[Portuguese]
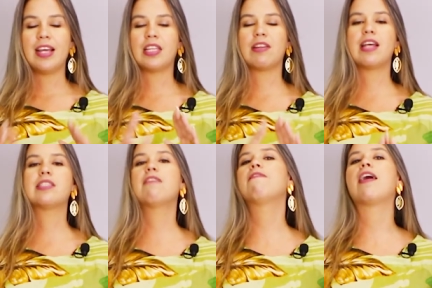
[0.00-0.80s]
Então,
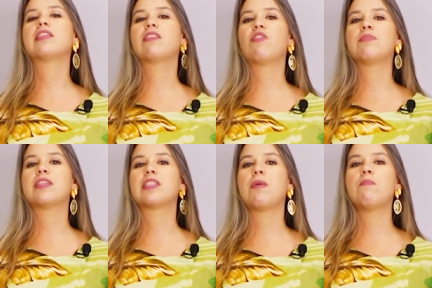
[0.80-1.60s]
nessa fase da
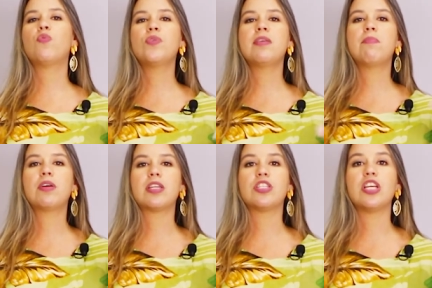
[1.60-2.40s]
alfabetização, é muito
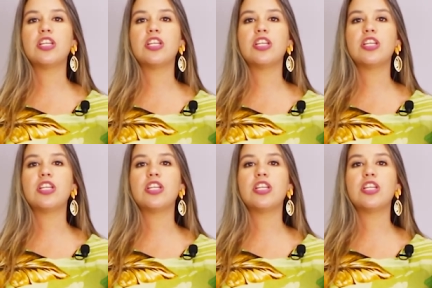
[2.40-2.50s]
importante